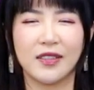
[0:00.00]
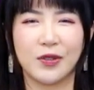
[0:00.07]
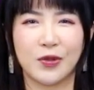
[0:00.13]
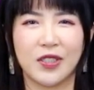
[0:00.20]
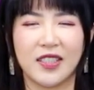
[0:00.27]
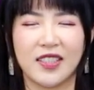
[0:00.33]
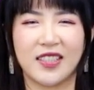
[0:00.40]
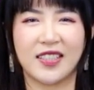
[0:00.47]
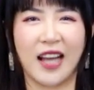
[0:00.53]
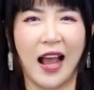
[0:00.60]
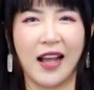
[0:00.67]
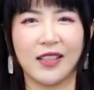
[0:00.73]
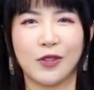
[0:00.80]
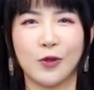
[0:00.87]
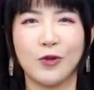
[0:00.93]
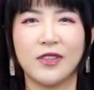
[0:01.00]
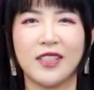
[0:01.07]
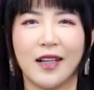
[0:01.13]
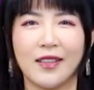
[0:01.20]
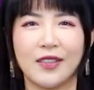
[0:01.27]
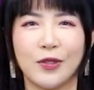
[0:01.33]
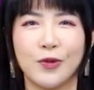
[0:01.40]
就是啥都
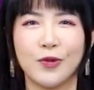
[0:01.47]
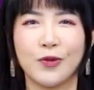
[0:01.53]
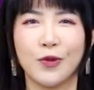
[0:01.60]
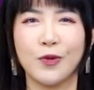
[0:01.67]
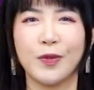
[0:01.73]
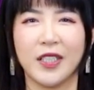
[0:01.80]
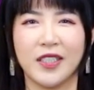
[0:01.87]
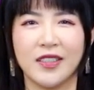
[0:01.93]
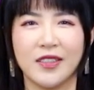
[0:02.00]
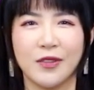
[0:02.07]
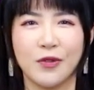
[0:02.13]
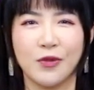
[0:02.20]
讲求公平。